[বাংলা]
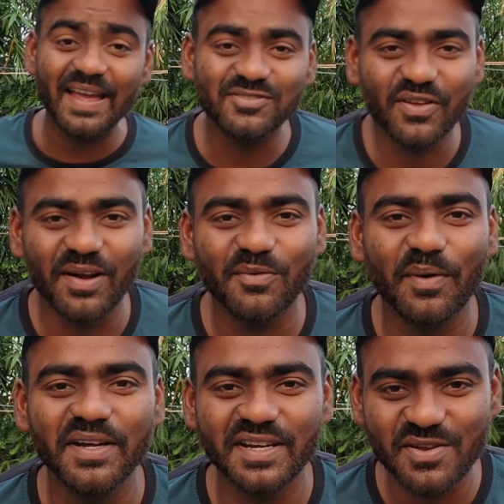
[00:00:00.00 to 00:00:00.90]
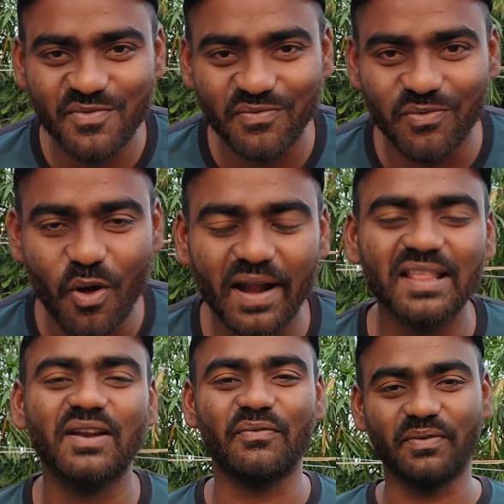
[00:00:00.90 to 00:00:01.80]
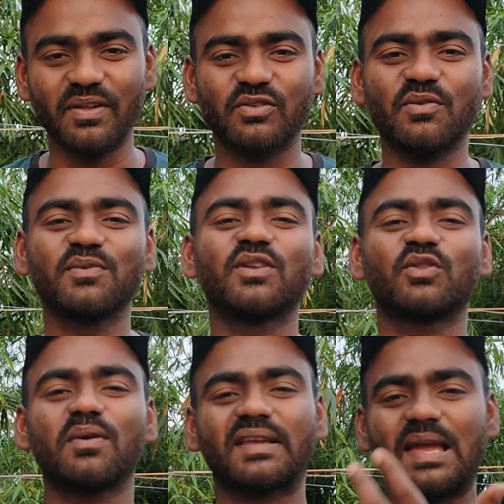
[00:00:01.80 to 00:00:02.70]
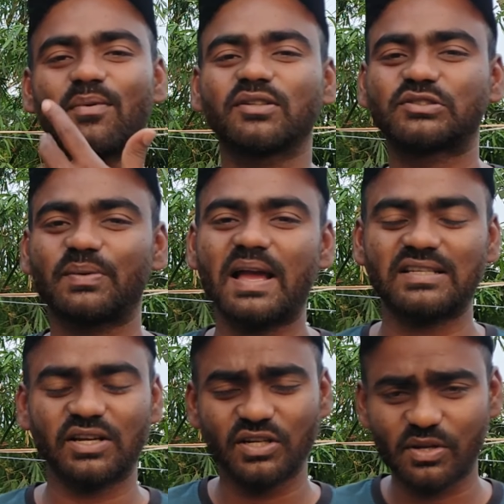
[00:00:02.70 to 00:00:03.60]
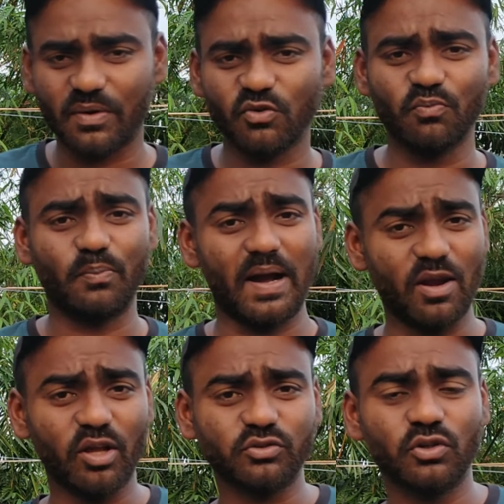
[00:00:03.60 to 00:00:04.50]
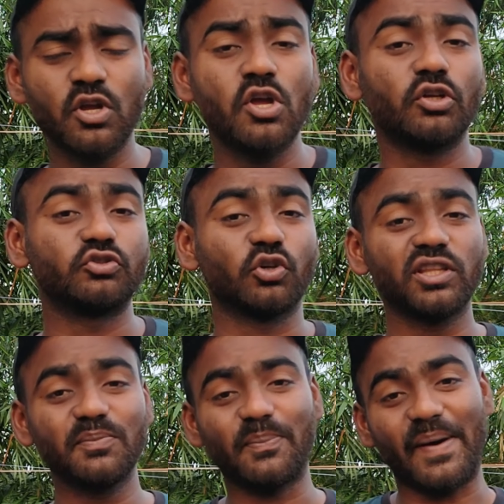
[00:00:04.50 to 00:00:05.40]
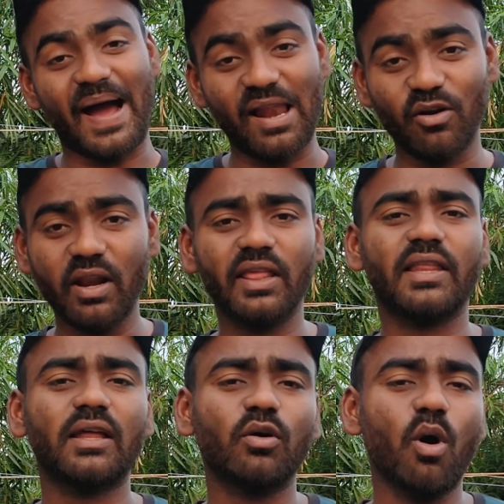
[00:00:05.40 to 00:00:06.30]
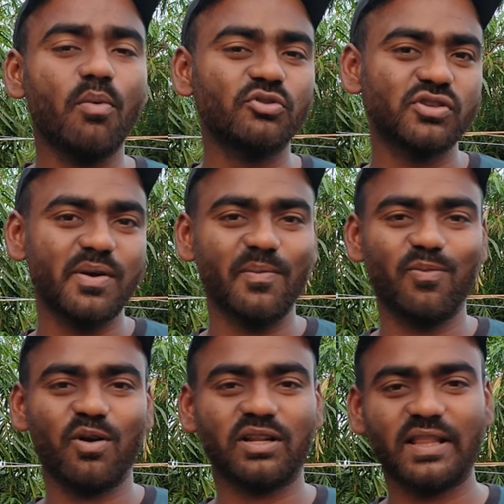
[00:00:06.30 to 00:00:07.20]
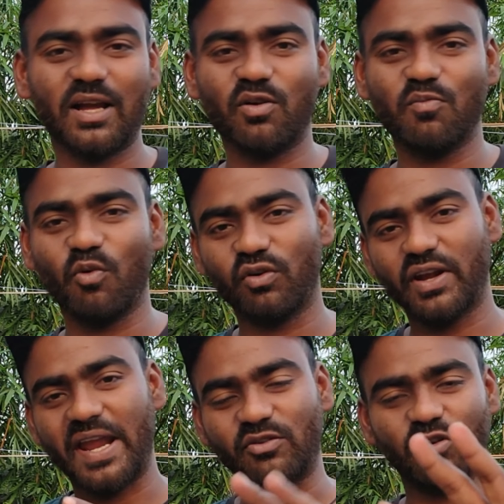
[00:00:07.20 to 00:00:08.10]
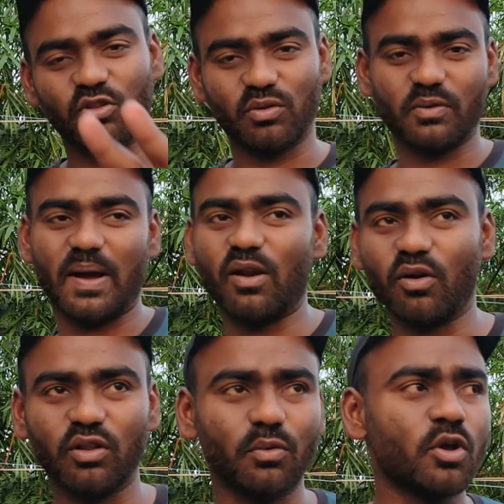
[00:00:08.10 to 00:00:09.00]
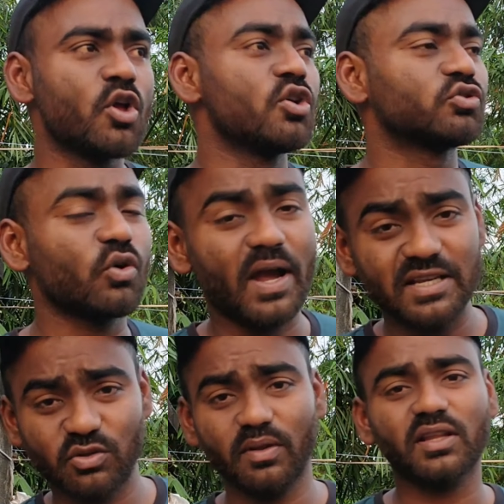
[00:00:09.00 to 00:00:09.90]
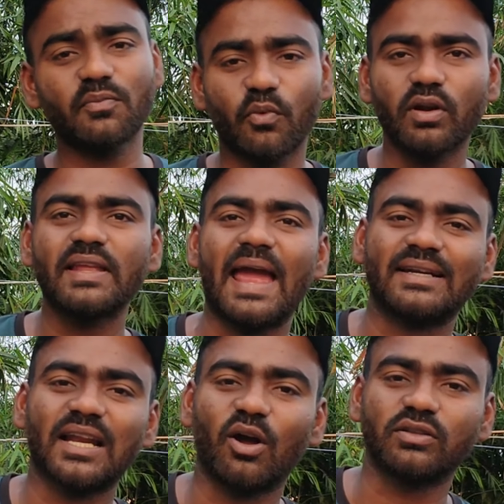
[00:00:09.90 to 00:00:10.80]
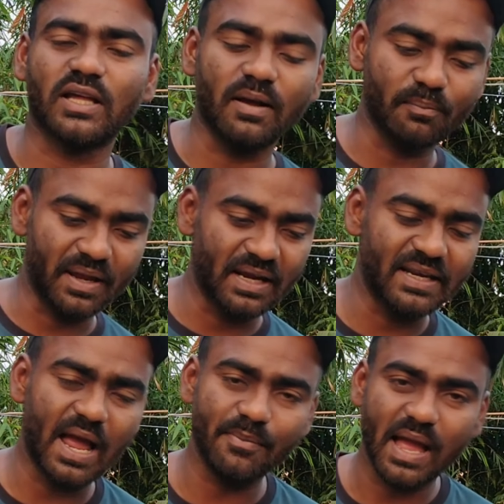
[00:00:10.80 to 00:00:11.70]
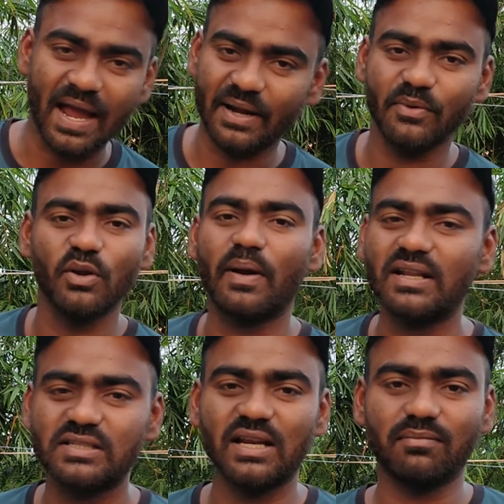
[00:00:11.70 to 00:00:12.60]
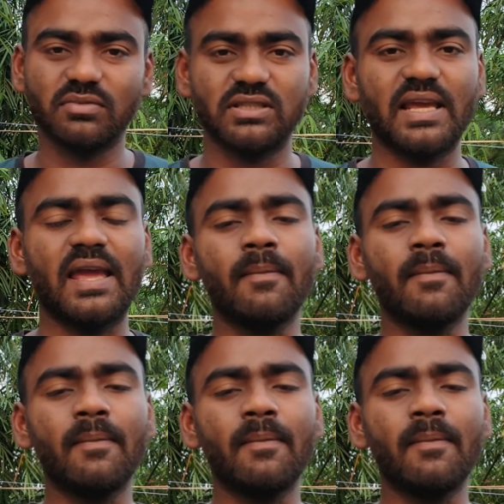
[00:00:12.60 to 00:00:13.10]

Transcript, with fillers: গাইজ ওয়েলকাম টু মাই নিউ ব্লগ আমাদের ভিডিও সব বন্ধু তোমরা কেমন আছো সবাই আশা করি সবাই খুব ভালো আছো যদি ভালো না দেখে থাকো অবশ্যই আমার ব্লগটা দেখো মনটা একটু তোমাদের ভালো করে দেবো সো গাইজ তোমাকে বলি একটা কথা মেনলি আমি আগে ভিডিও বানিয়েছিলাম যে